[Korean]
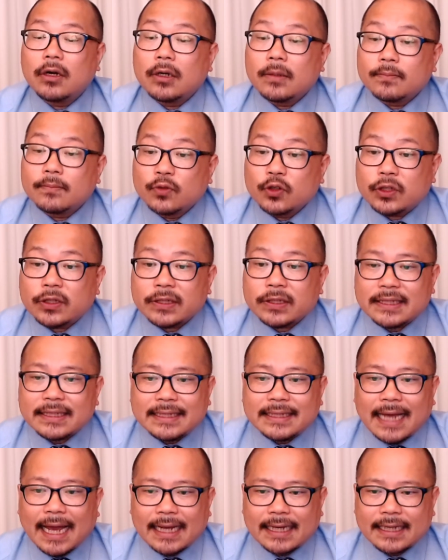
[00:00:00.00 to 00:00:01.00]
무슨
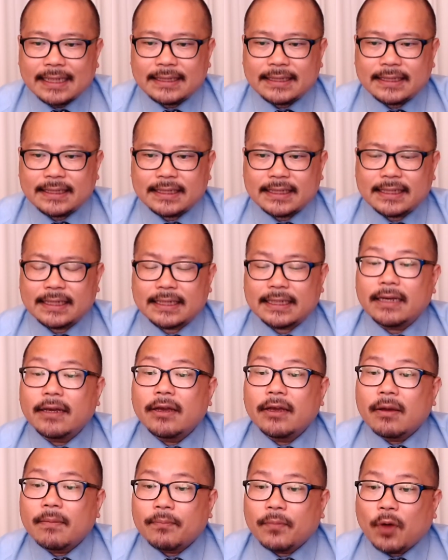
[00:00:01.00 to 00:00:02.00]
이야기인지
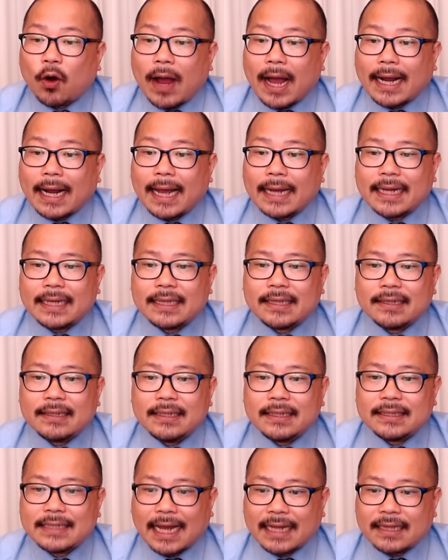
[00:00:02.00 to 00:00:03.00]
명확하게
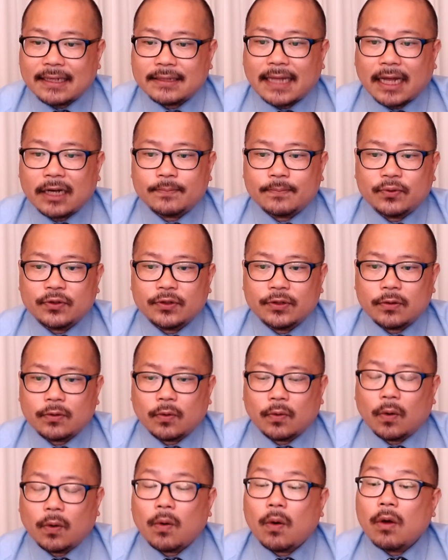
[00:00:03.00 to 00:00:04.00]
들리지 않는다는
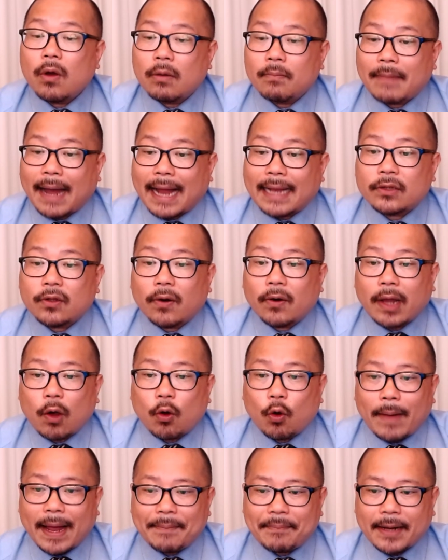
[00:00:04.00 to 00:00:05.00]
분들도 많더라고
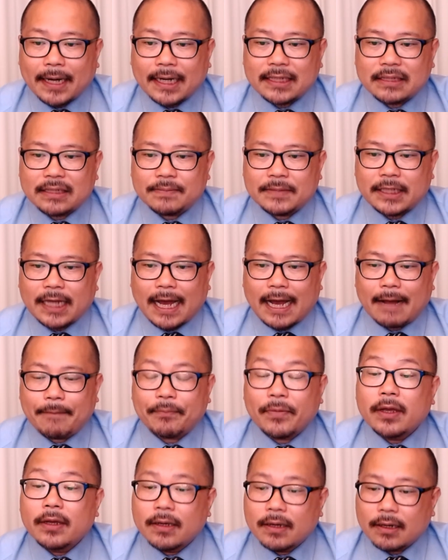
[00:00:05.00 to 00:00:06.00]
반박했습니다.
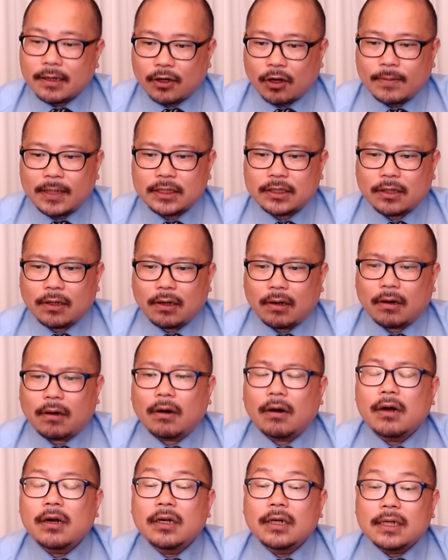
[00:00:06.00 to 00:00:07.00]
그러면서
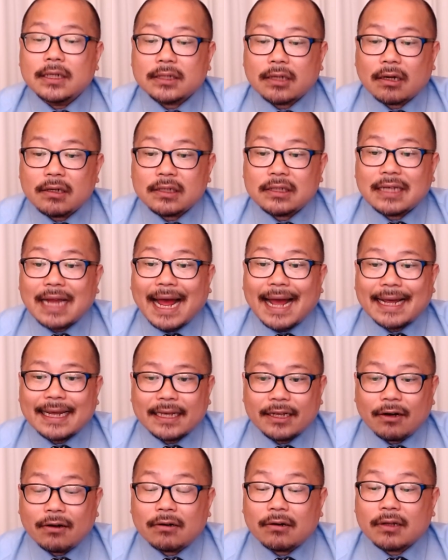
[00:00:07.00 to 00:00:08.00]
설사
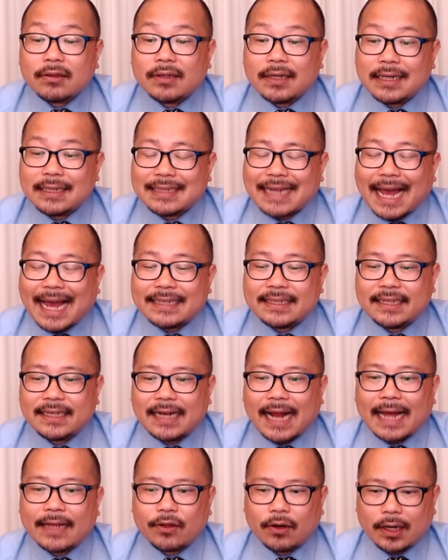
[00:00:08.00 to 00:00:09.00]
이런 것들이 사실이라
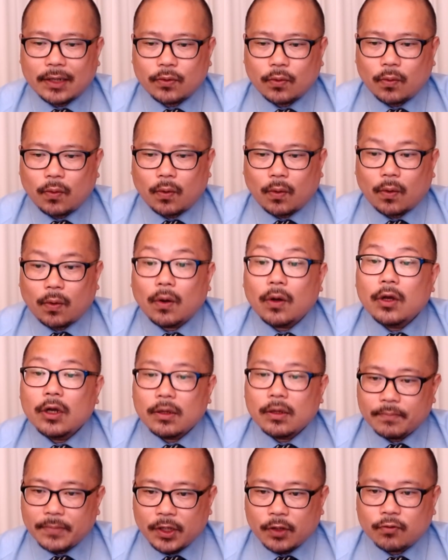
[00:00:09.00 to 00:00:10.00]
하더라도
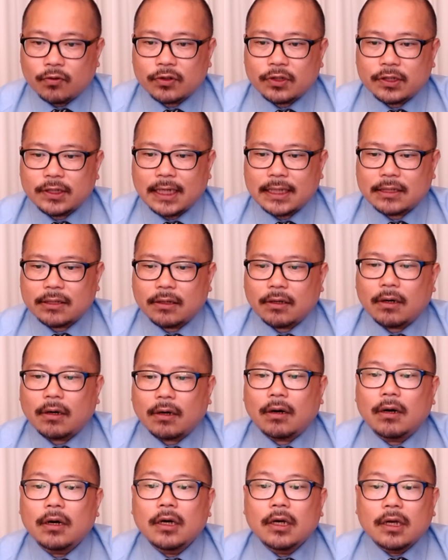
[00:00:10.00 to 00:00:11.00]
미국
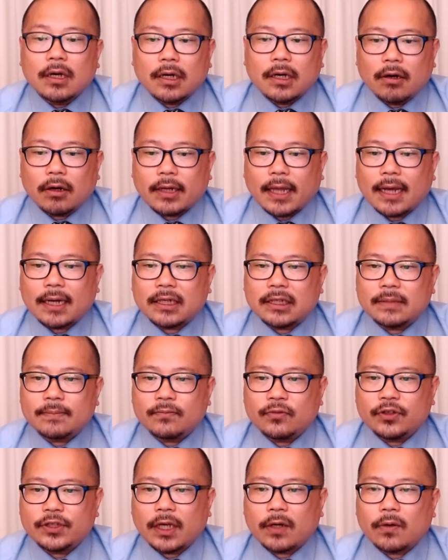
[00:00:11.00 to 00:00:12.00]
측에서 그렇게 큰
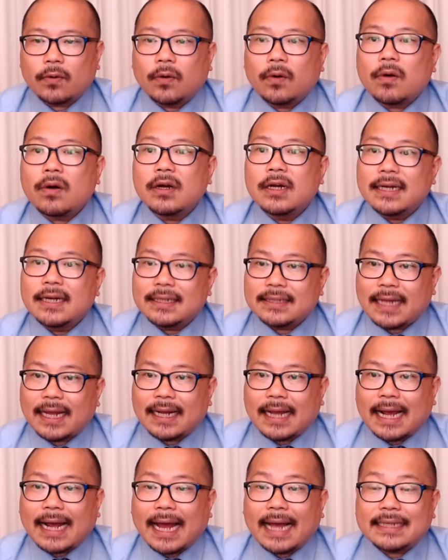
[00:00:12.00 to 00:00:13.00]
문제로
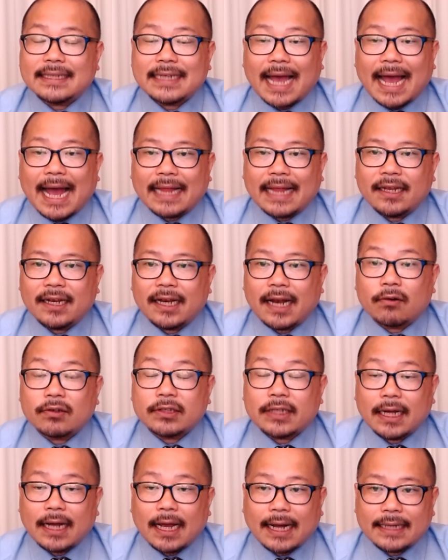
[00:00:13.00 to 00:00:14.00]
생각하지 않으리라고
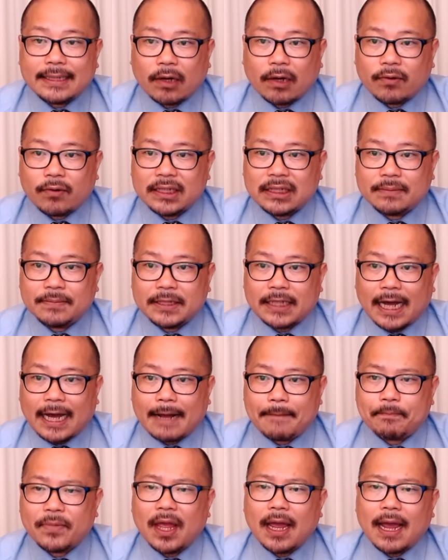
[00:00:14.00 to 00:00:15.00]
생각한다고 했습니다.
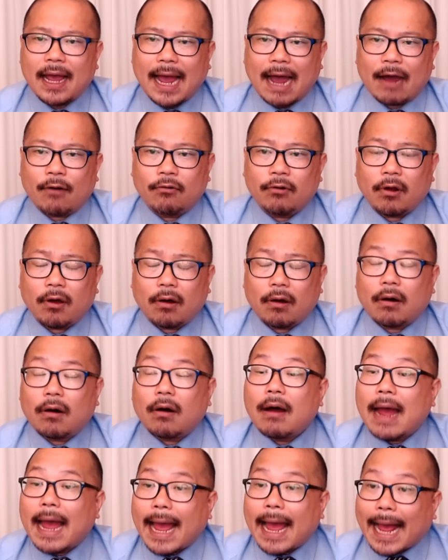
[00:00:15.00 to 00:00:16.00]
아울러
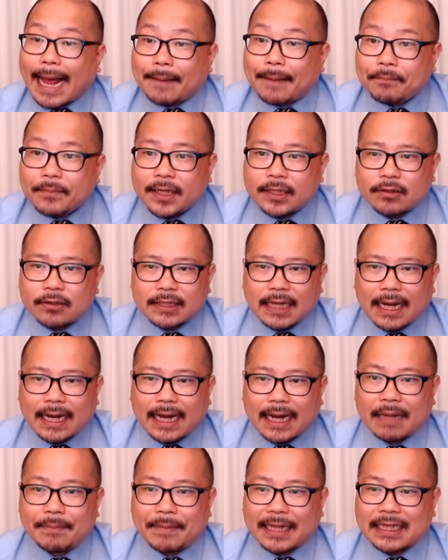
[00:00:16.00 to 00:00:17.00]
한미 정상
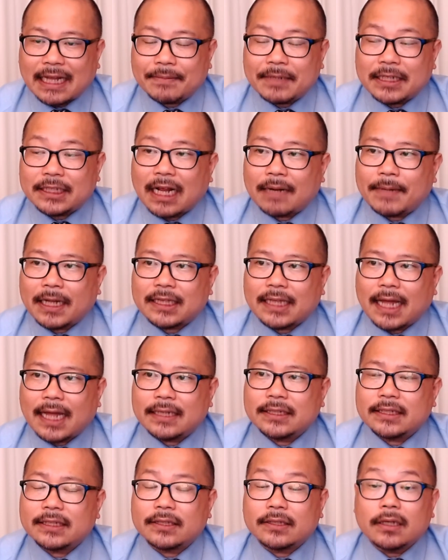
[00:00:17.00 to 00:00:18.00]
간의 만남이
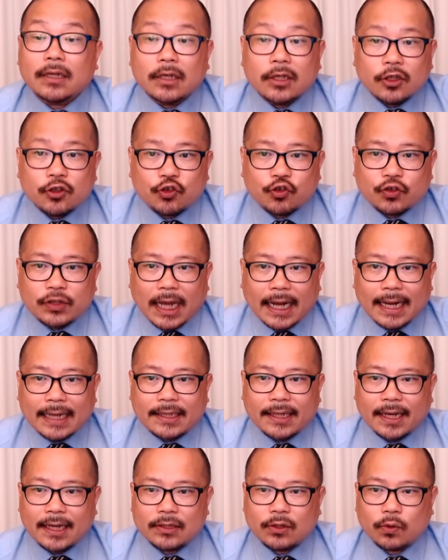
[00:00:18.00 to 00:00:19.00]
짧았다는 주장에
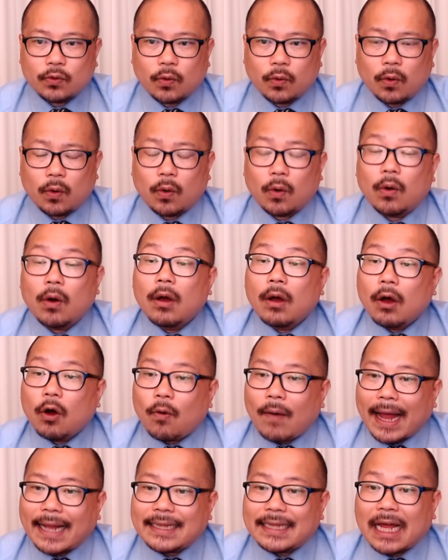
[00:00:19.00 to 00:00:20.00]
대해서도
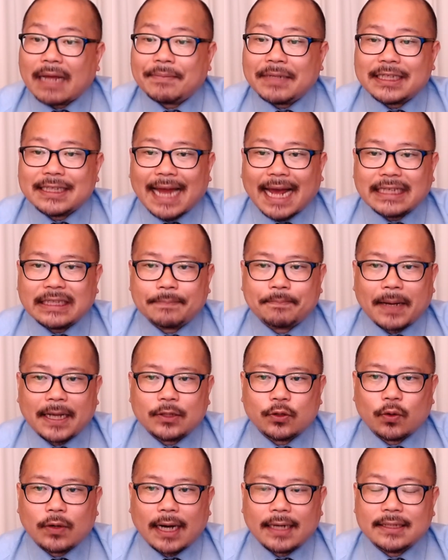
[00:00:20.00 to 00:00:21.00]
환담이
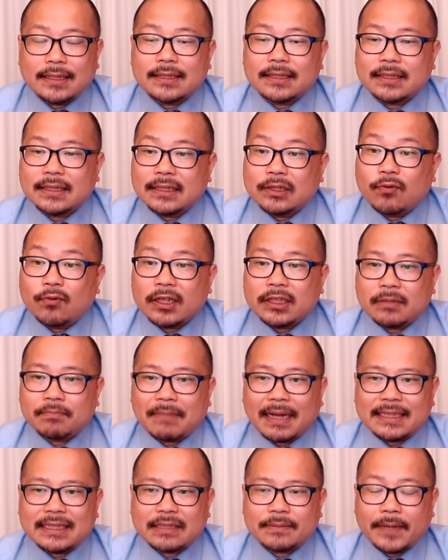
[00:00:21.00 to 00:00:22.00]
48초라는 의원님
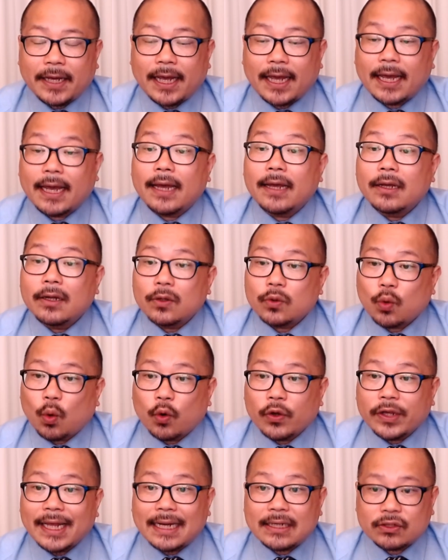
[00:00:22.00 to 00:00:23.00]
말씀에
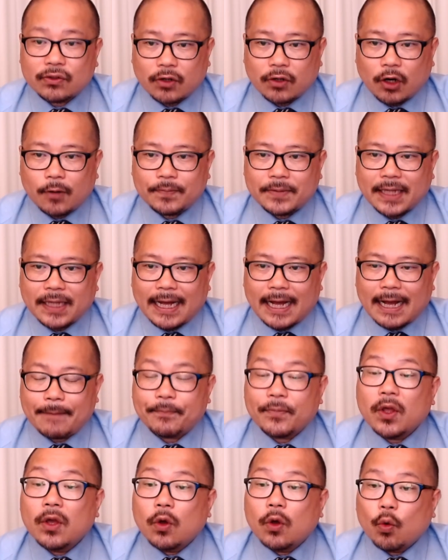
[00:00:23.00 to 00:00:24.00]
동의할 수가 없다.
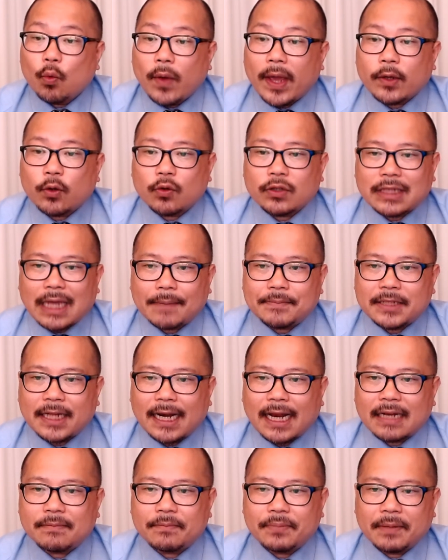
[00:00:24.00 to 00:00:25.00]
외교
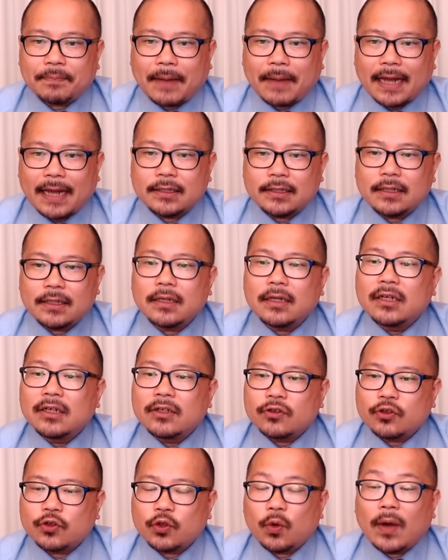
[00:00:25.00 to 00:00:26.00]
참사라는 비판을
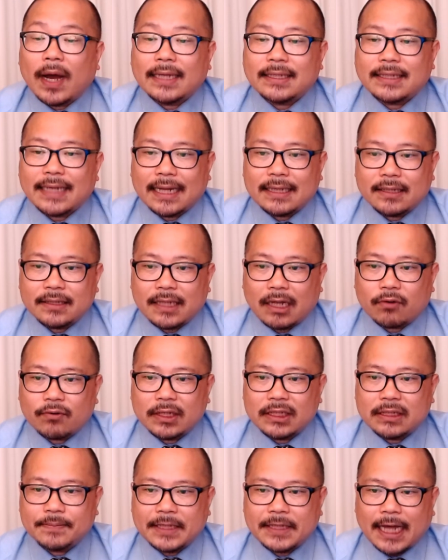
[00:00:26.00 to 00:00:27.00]
수용하지 않는다고
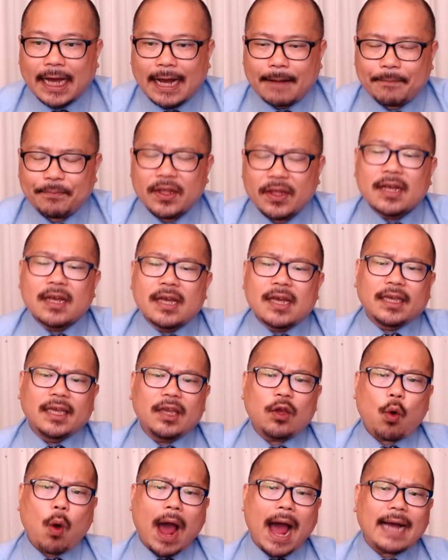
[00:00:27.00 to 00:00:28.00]
했습니다. 이
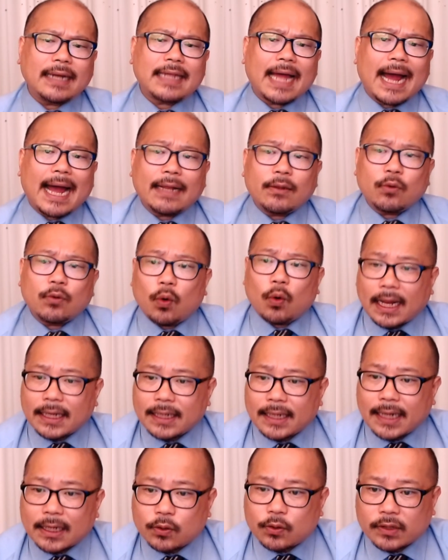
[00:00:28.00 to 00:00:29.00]
황당한 논란이
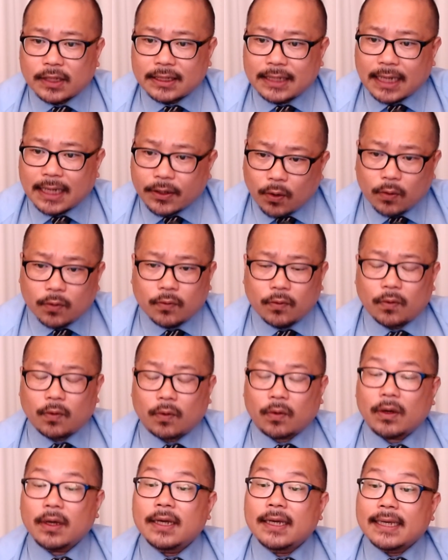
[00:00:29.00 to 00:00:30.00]
계속되자 결국
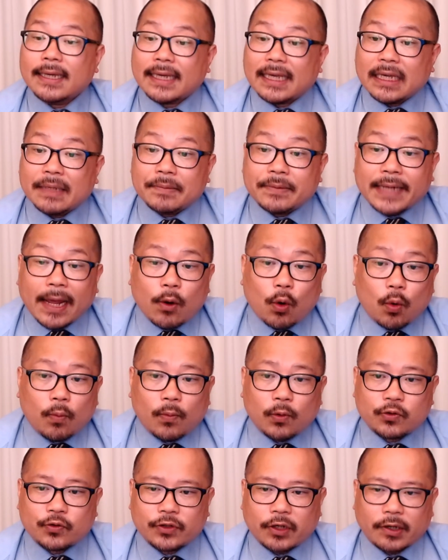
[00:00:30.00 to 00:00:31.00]
김은혜
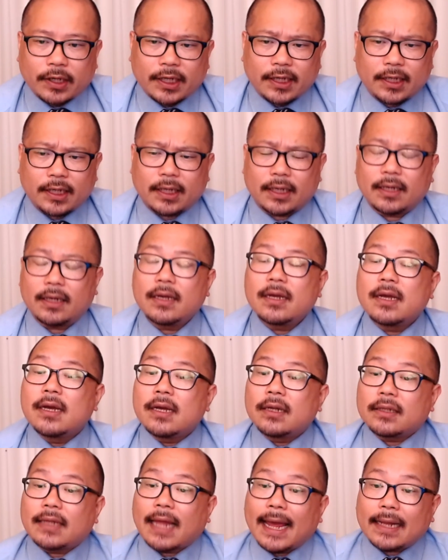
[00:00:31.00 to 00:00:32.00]
홍보수석이
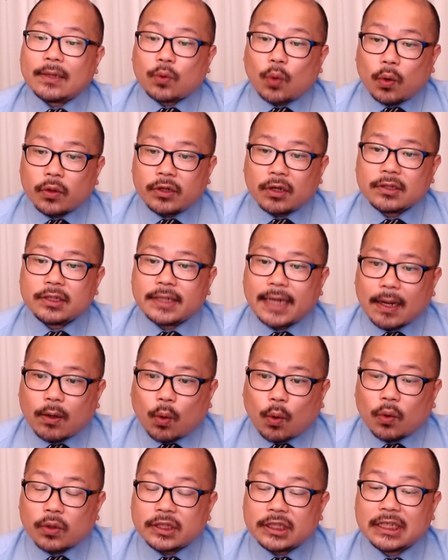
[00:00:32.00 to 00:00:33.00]
대통령실의
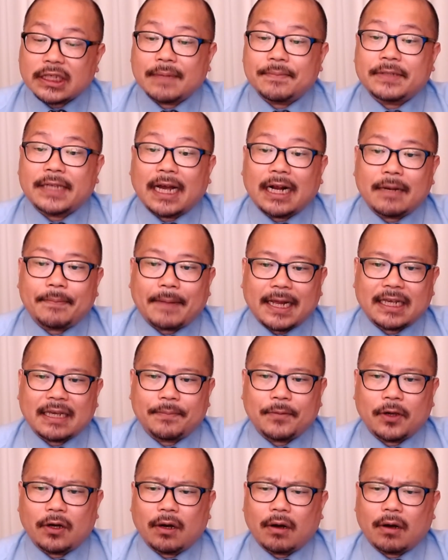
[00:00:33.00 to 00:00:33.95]
공식 입장을 밝히며